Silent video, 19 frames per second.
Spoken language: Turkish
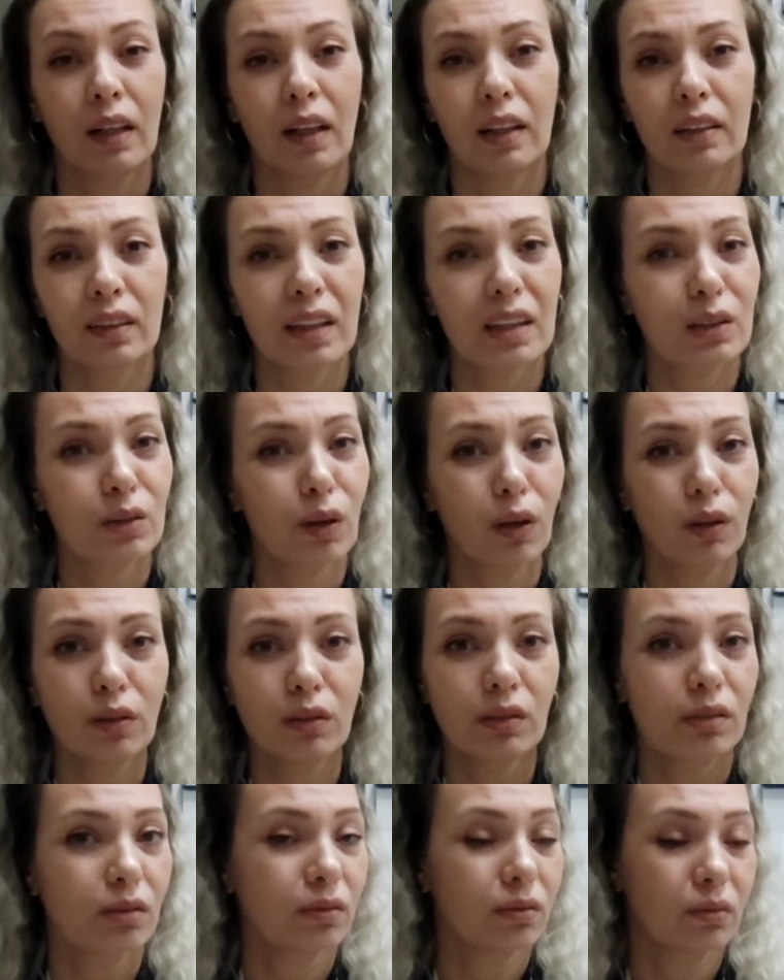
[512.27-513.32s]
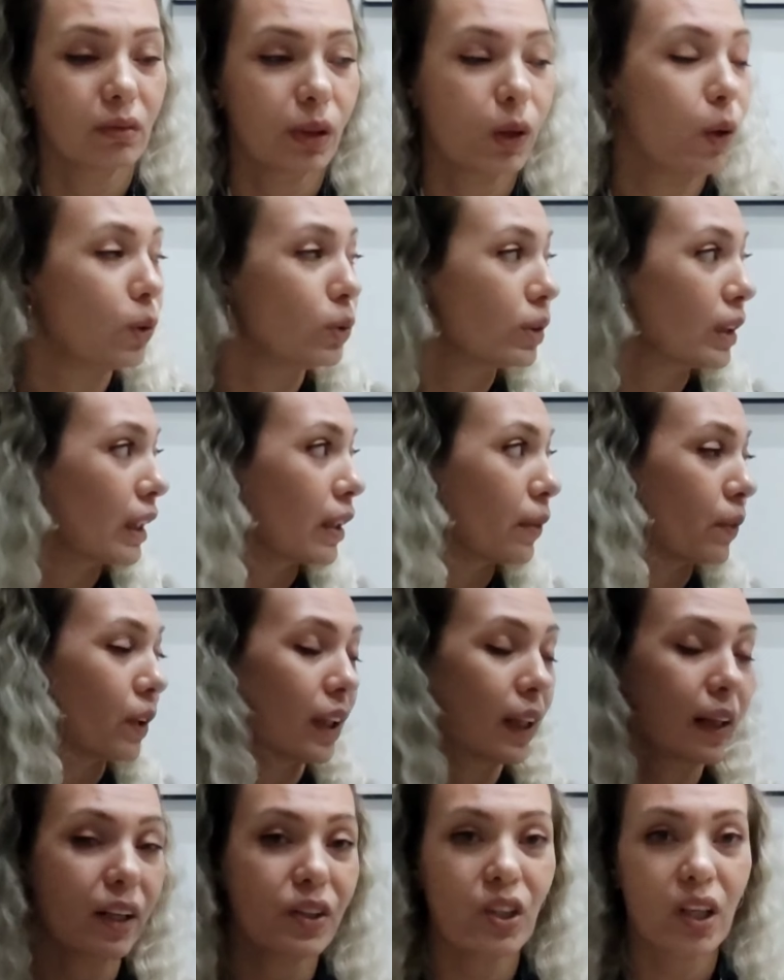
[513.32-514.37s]
Hatta son 10 tane
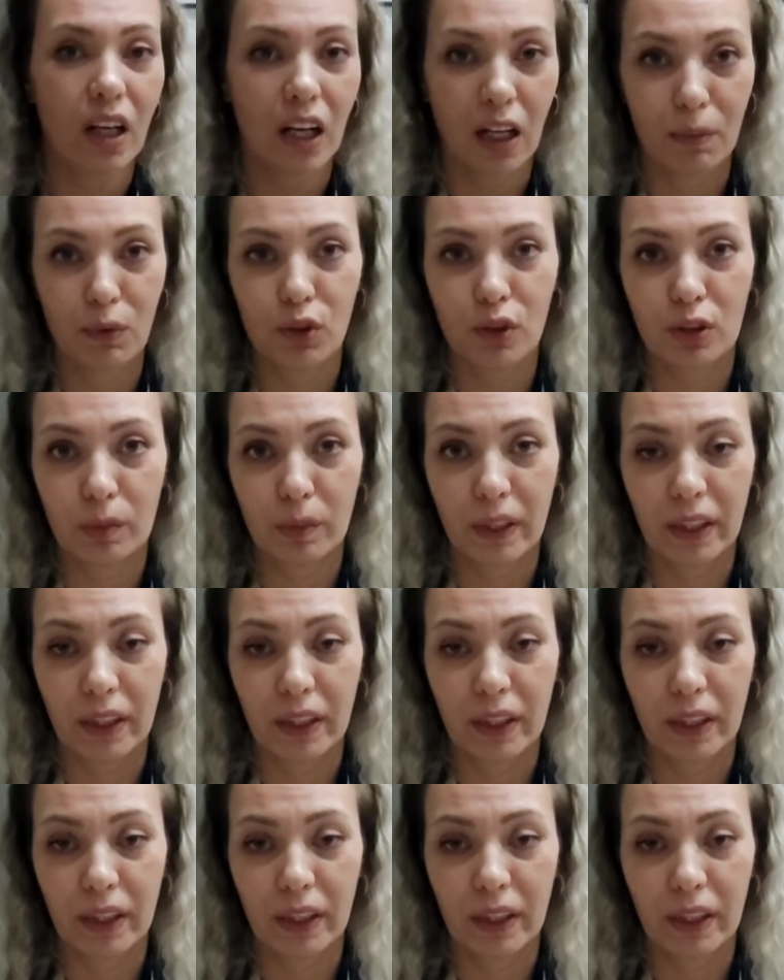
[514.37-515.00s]
falan ancak kalmıştır